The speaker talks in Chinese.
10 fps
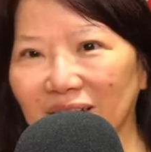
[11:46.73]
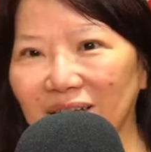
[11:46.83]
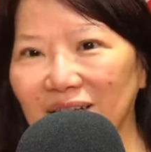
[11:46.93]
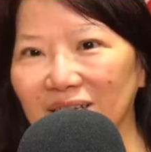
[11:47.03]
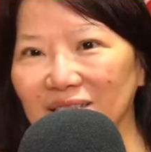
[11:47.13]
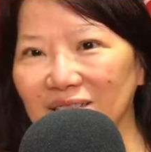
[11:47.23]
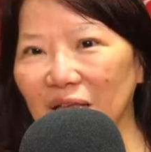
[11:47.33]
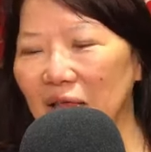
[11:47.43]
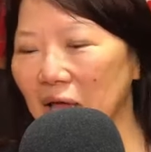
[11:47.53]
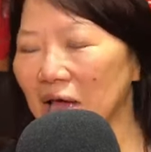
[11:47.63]
等一下，你再讲
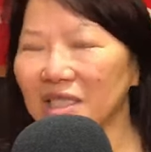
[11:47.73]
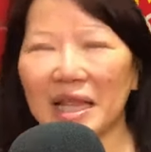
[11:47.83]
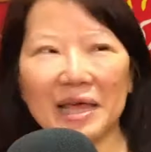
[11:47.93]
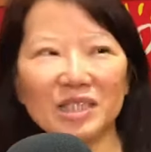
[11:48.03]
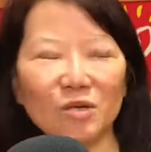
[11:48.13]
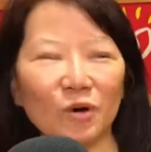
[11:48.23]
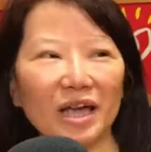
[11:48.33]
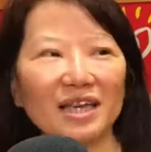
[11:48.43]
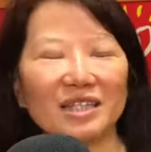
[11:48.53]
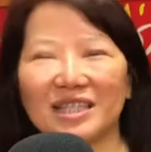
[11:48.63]
一下，再来一次，我
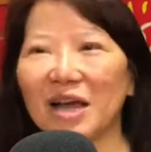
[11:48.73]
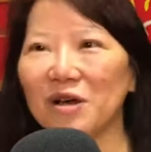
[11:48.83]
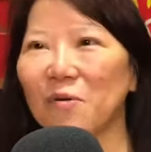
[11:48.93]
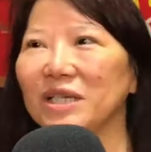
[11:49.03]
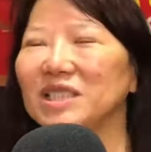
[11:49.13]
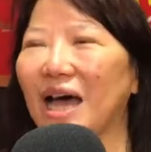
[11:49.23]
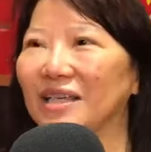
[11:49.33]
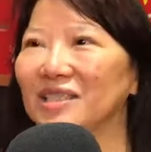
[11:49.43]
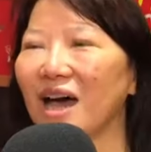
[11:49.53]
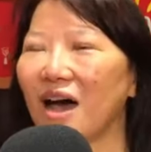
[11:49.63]
要你要让我想一
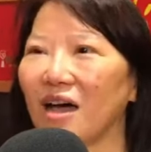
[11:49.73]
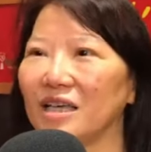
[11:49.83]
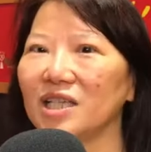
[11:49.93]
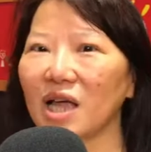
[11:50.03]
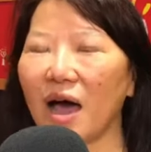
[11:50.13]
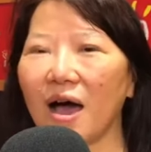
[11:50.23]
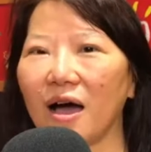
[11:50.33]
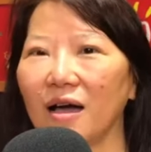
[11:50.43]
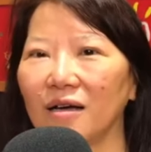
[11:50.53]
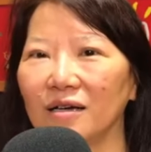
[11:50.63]
下哈。一
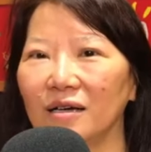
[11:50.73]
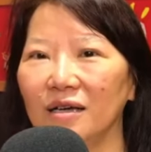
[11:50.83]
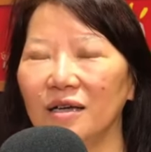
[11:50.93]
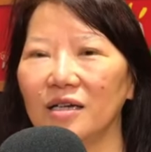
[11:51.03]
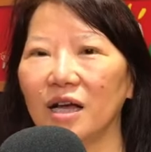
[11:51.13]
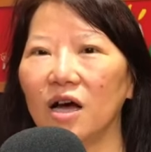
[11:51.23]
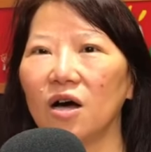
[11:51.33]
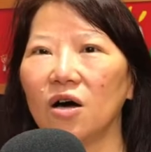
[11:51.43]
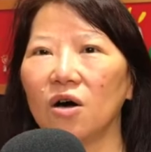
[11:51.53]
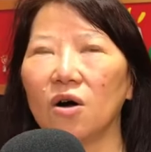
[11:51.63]
糖，然
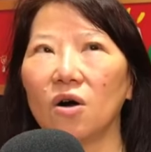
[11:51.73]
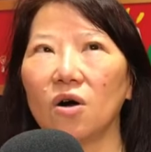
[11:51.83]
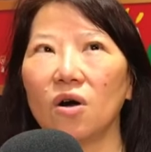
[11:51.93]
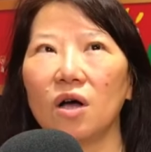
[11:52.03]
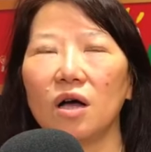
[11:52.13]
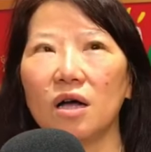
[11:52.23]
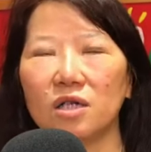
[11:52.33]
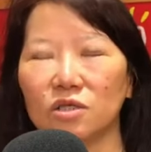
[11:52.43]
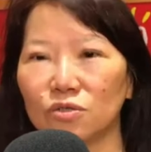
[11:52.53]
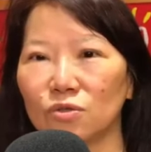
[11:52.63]
后
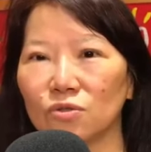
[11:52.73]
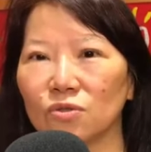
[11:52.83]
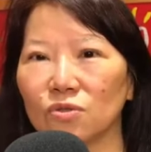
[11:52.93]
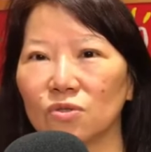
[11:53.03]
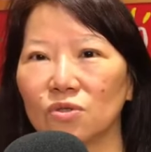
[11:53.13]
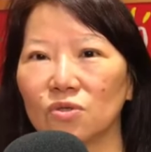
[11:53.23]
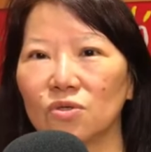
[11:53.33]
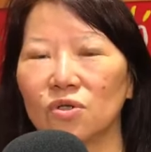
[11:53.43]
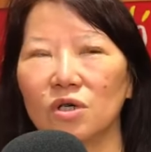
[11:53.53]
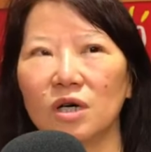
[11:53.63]
二醋。二醋。
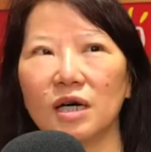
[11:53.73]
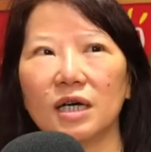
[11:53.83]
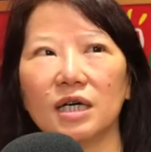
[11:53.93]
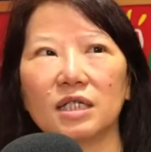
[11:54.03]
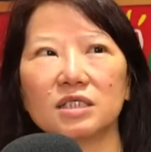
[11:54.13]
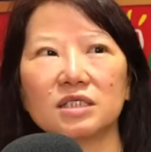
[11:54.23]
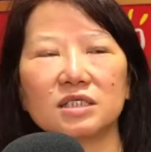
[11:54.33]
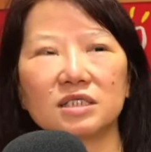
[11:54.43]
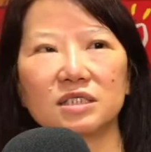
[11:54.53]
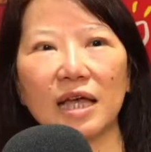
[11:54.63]
呃，三
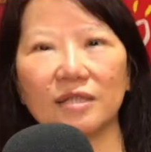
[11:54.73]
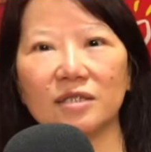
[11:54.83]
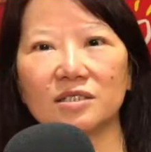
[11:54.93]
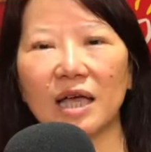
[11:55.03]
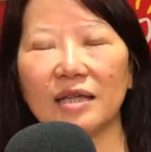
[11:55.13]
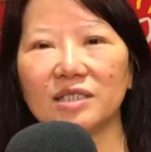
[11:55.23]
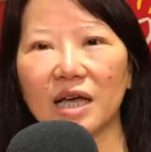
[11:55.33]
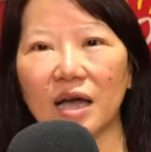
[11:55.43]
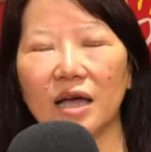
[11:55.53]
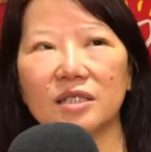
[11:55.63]
三三
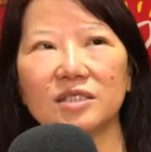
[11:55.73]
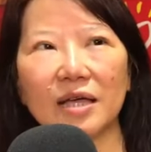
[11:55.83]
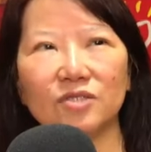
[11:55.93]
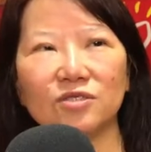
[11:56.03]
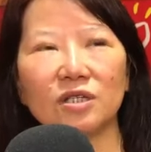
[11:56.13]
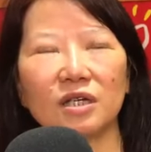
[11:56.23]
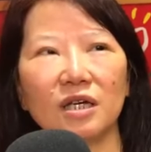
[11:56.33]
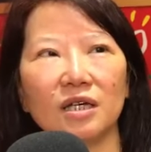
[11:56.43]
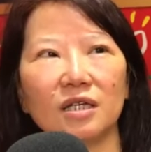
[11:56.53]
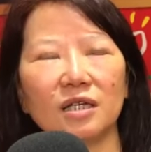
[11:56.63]
酱，呃三
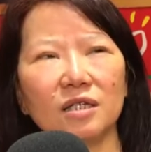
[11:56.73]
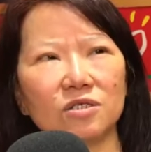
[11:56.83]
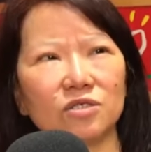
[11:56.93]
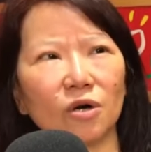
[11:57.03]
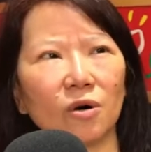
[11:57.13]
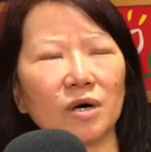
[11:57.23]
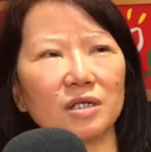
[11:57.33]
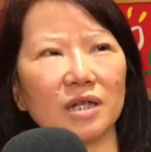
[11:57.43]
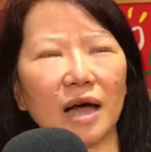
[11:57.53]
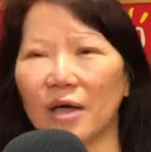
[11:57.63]
一九二
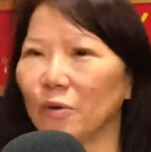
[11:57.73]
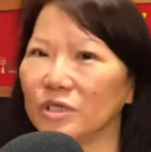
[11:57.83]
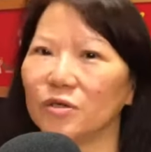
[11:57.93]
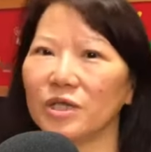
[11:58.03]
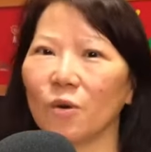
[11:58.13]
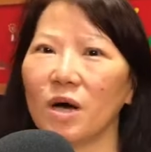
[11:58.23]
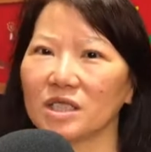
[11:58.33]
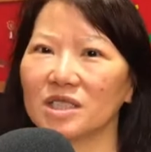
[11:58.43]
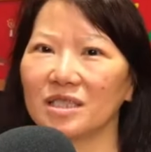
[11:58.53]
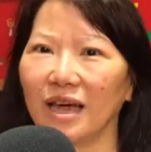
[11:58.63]
堂，哎，我就有点忘
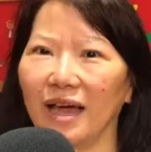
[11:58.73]
记了，